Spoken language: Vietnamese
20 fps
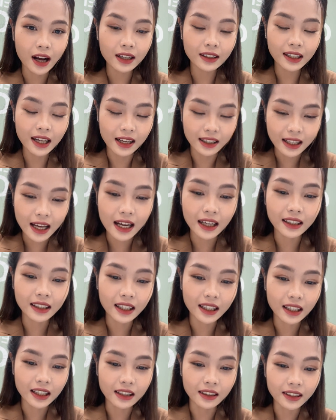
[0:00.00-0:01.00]
các tỉnh thành
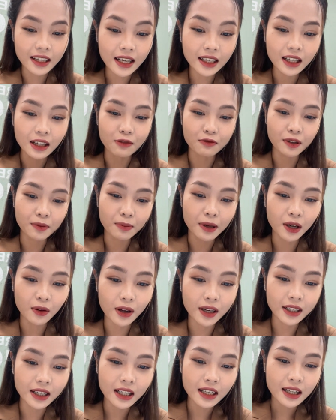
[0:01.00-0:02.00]
thì cứ đặt ở phần bình
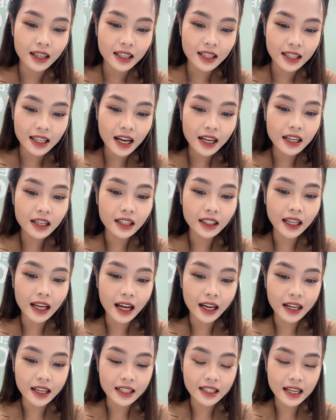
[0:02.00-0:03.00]
luận. Lát nữa thì
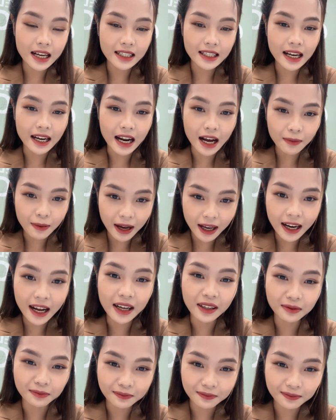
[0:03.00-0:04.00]
Hà Linh sẽ giải đáp hết
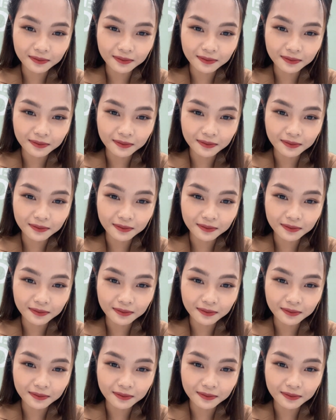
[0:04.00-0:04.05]
ạ.